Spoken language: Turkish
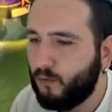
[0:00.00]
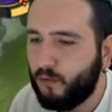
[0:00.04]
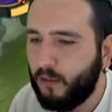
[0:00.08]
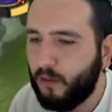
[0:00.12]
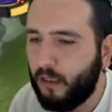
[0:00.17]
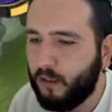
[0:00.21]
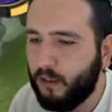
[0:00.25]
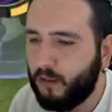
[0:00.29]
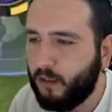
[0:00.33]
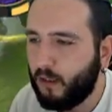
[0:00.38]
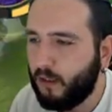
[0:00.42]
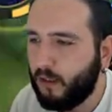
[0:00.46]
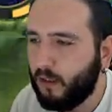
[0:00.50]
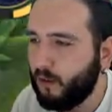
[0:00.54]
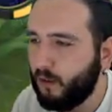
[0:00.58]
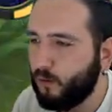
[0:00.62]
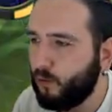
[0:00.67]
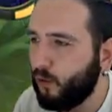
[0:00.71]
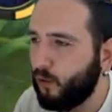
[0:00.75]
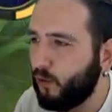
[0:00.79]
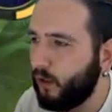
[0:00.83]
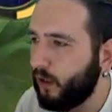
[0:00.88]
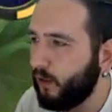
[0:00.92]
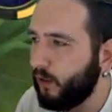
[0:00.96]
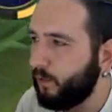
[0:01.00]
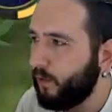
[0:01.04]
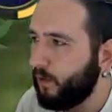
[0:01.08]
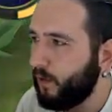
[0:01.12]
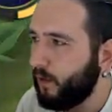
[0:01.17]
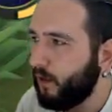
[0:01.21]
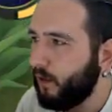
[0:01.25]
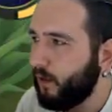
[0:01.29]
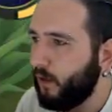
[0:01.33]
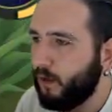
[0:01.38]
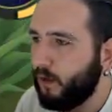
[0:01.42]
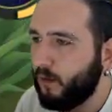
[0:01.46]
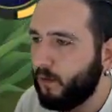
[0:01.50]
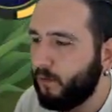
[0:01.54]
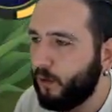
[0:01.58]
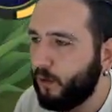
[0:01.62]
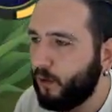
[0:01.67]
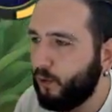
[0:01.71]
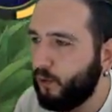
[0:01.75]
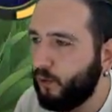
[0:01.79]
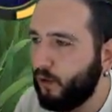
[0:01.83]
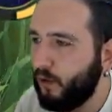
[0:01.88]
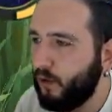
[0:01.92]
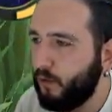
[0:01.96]
Gerçekten çok garip. Bir
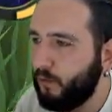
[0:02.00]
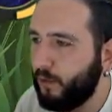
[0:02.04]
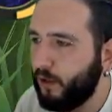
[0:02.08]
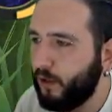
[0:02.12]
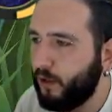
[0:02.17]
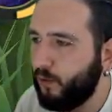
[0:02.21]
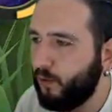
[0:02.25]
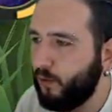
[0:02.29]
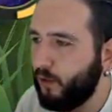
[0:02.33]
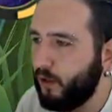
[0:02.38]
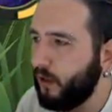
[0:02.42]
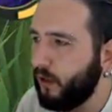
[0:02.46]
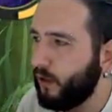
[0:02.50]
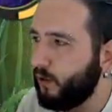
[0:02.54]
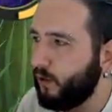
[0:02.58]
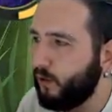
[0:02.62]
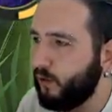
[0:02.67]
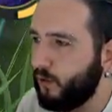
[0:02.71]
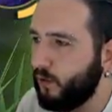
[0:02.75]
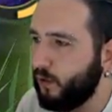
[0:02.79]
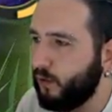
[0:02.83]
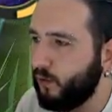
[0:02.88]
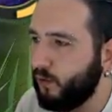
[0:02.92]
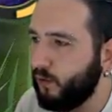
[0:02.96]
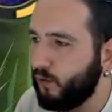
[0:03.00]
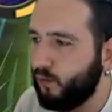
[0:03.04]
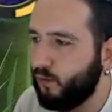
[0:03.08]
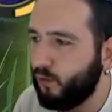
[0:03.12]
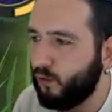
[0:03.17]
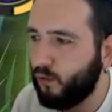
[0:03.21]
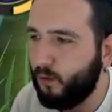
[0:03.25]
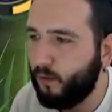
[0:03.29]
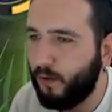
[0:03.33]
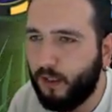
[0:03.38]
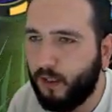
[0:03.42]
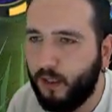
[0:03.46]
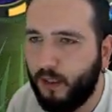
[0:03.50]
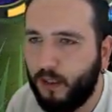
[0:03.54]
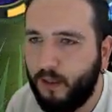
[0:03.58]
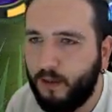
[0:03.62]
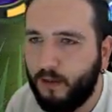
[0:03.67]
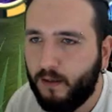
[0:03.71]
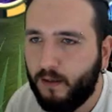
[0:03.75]
Q, bir Q ile 200 200 vurdu bana.